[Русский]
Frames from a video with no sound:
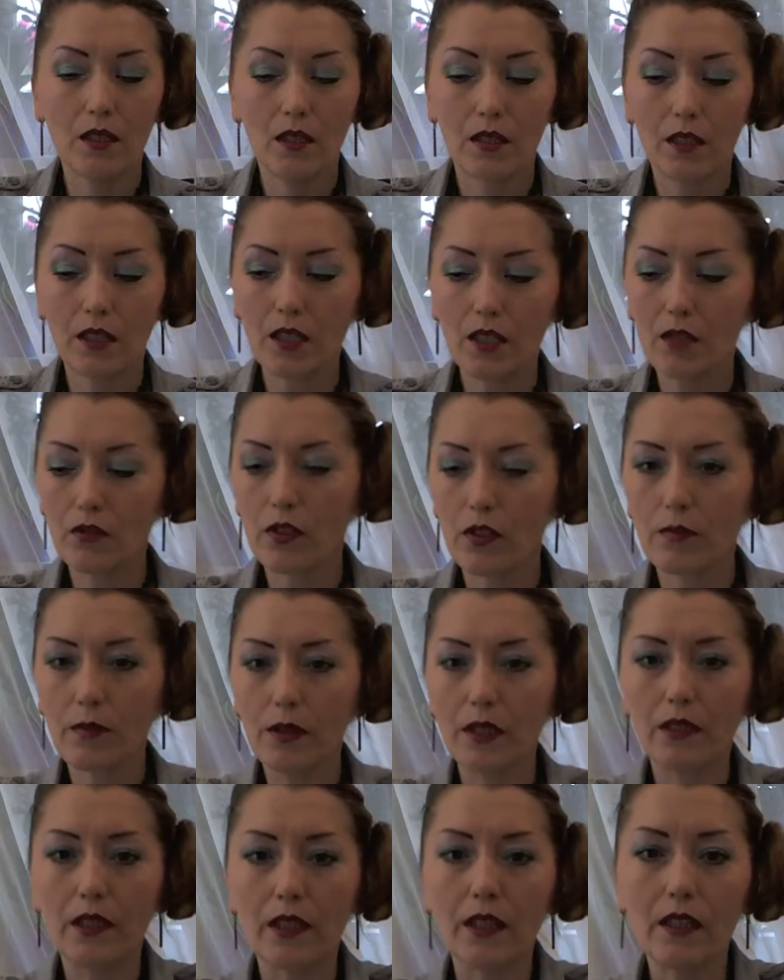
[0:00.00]
Здравствуйте,
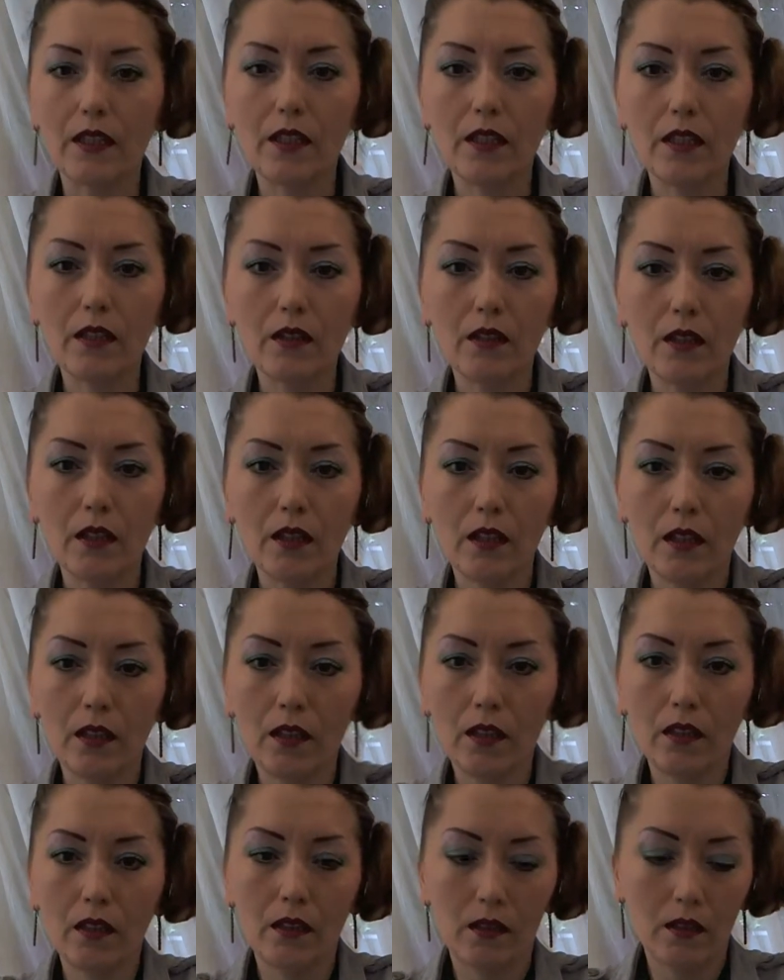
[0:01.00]
мои дорогие!
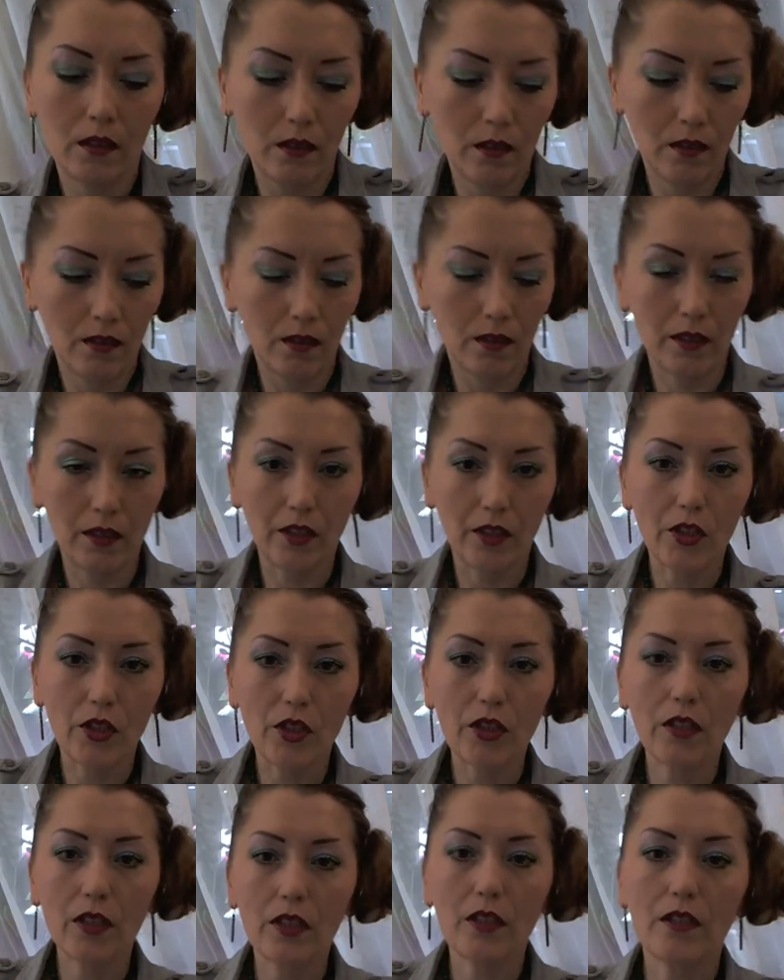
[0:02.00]
Э,
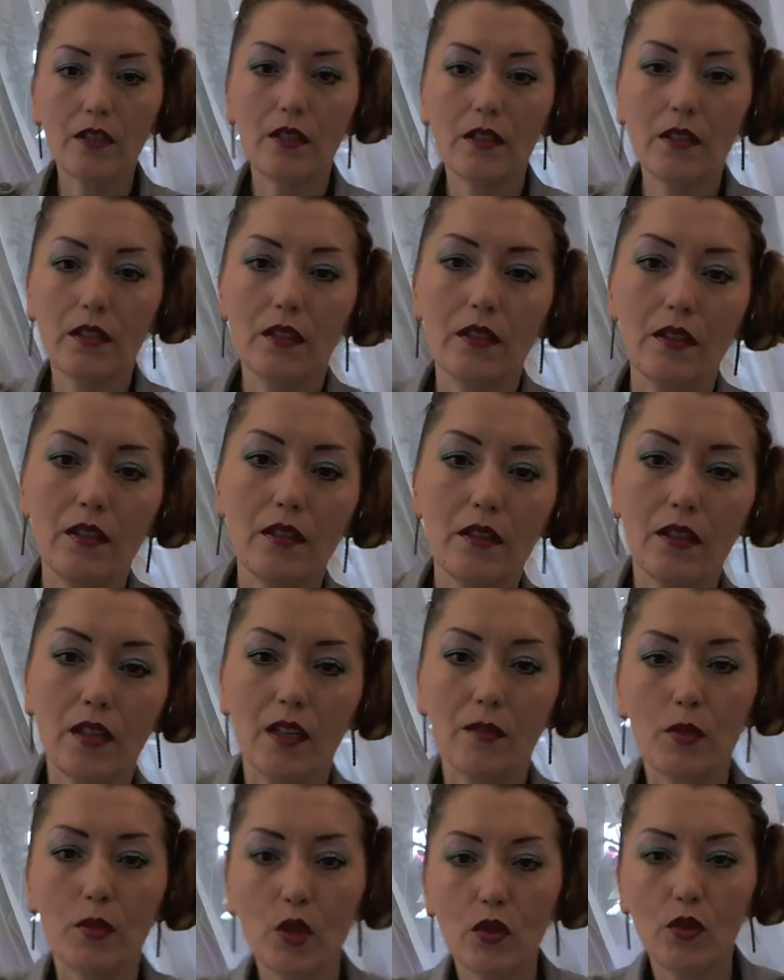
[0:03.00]
решила я сделать
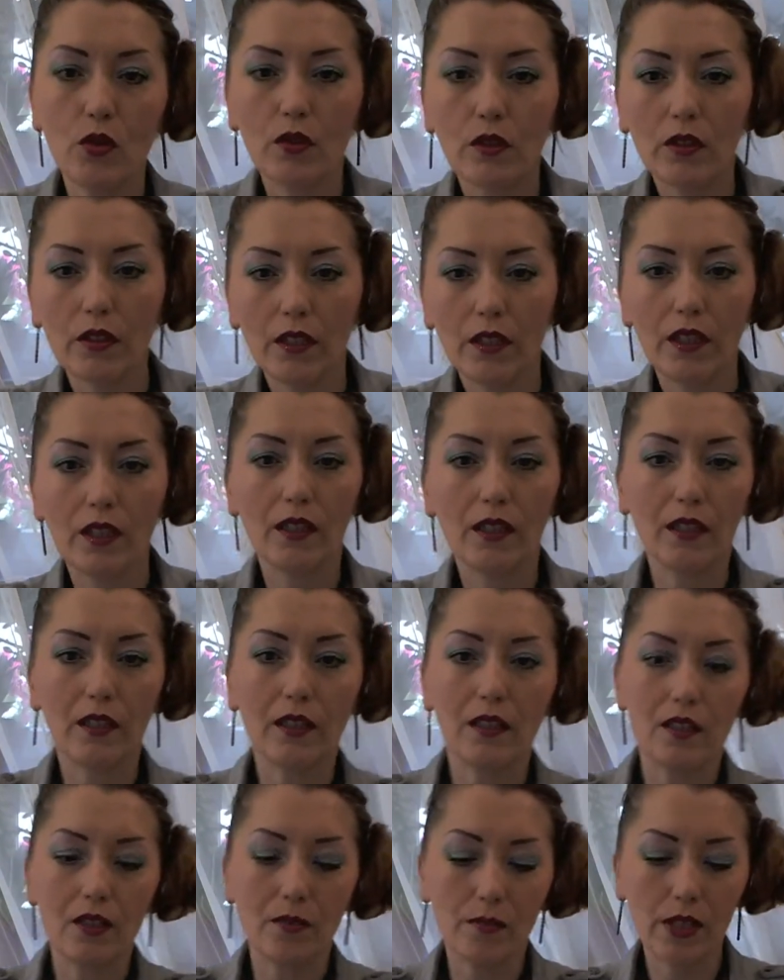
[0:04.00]
обзор на
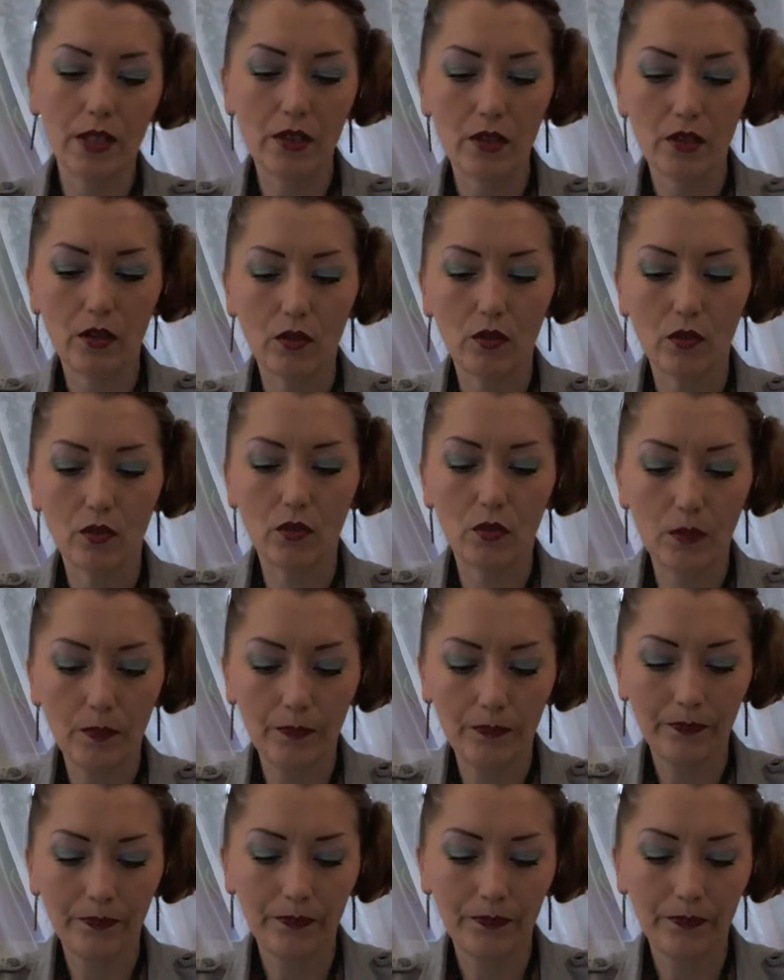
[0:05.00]
косметику